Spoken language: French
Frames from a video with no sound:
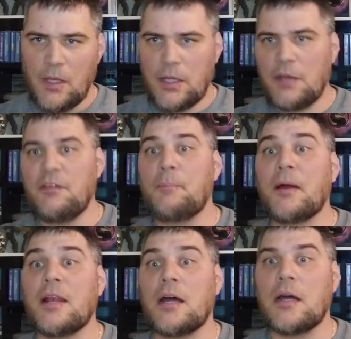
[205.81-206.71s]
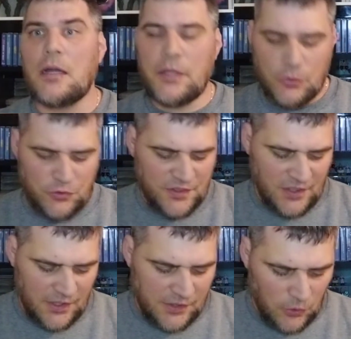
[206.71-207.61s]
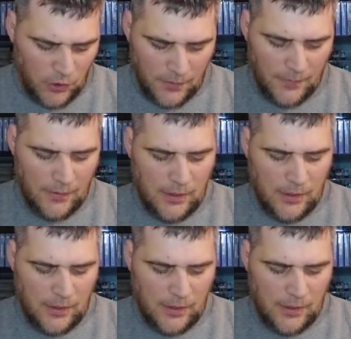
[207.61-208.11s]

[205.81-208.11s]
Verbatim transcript: et il n'y avait pas la, notice à l'intérieur.